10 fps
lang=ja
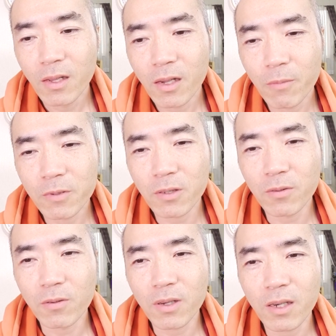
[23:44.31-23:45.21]

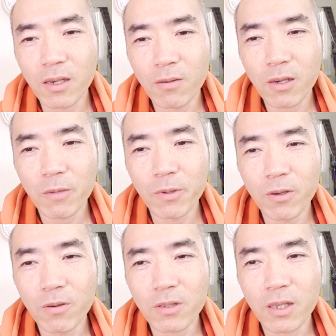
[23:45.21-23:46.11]
アマゾンとか他にい
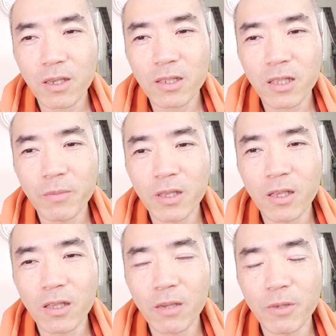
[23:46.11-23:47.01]
ろいろ探してみ
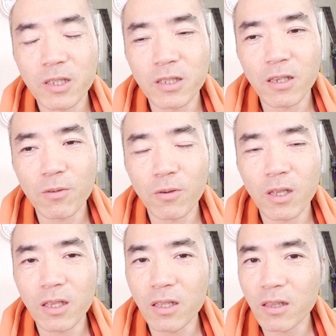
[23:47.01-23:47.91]
て、魂がこ
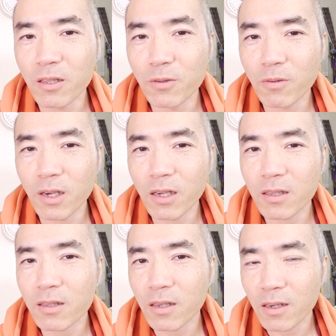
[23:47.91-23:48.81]
れいいっていうのがあっ
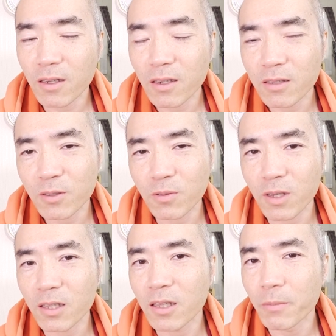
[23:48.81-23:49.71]
たら、ちょっと
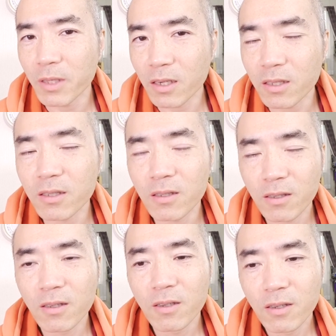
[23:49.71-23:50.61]
買ってみたり
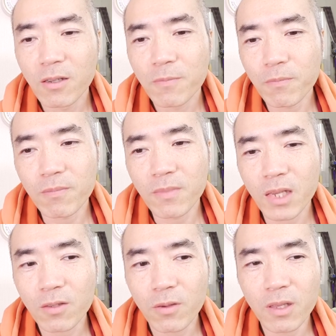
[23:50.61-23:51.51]
うん、
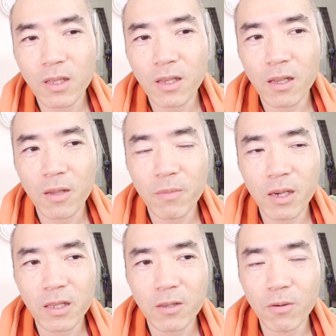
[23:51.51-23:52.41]
そうやってま
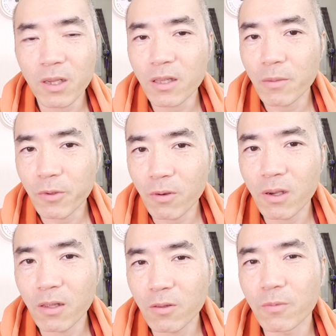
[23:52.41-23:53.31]
あ広げてみよう
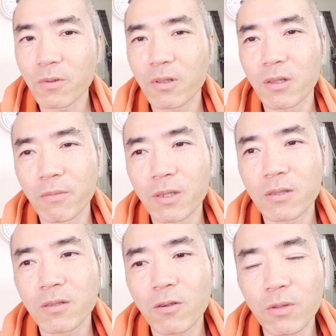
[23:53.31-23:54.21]
かなと思っていま
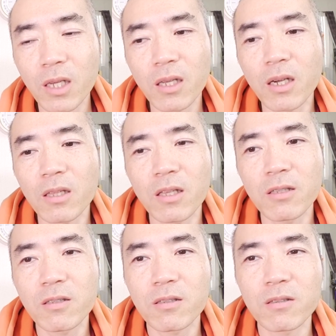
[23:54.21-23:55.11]
すこの間買ったや
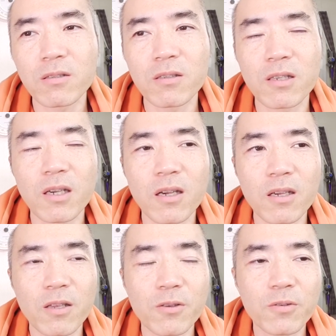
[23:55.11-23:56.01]
つが
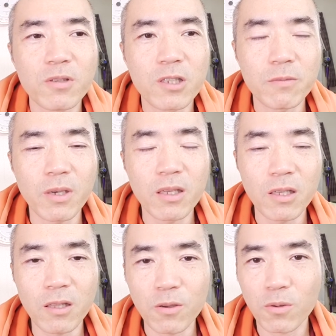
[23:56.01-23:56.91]
結局一番い
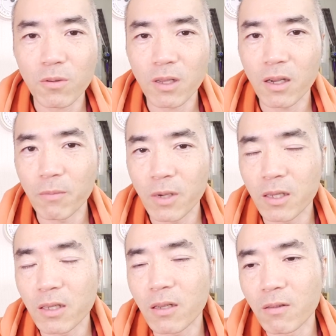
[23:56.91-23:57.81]
いってことならまあ
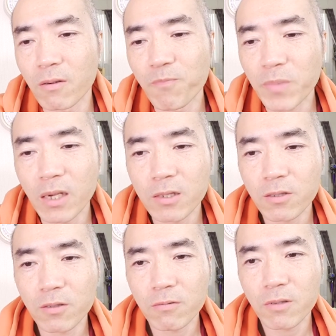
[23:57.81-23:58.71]
いいけど
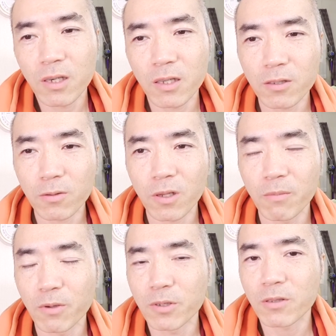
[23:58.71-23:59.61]
味はちょっとあ
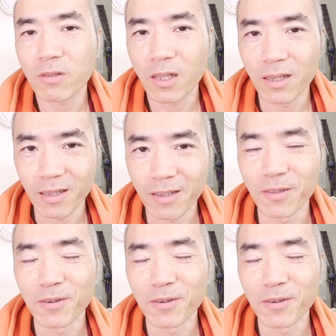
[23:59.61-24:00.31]
んま美味しくないけど